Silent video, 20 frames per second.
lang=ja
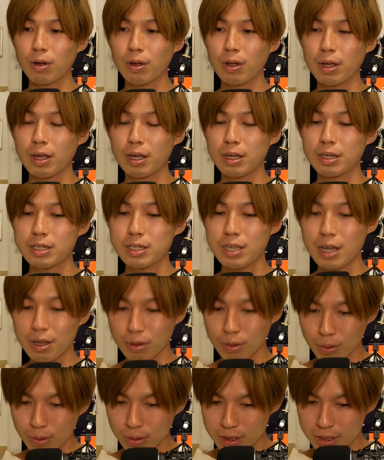えした
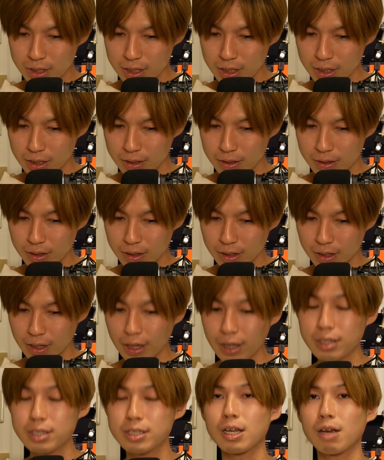後、
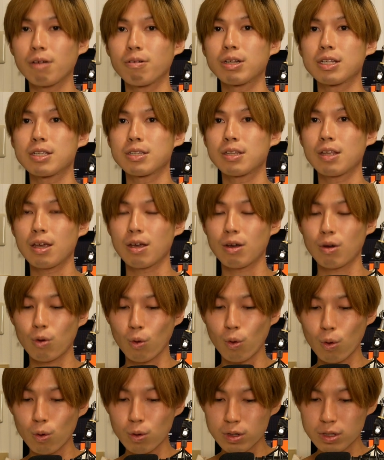現在はですね、
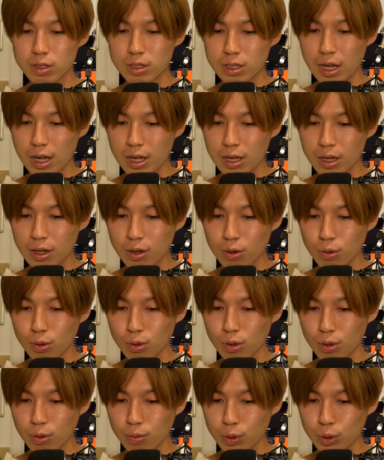国際子
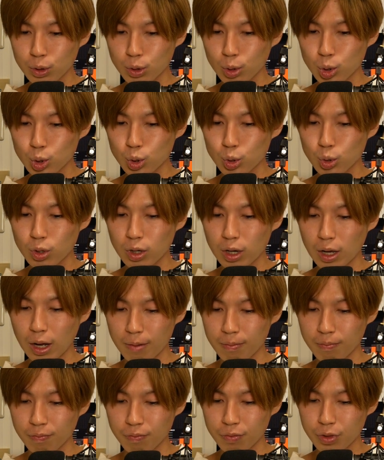ども図書
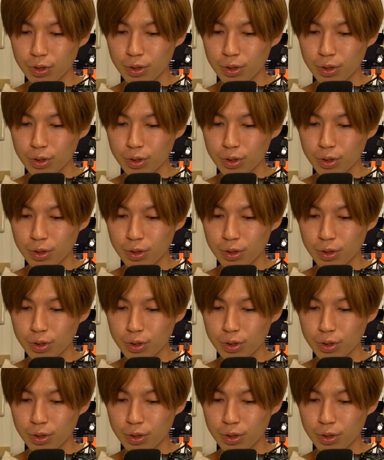館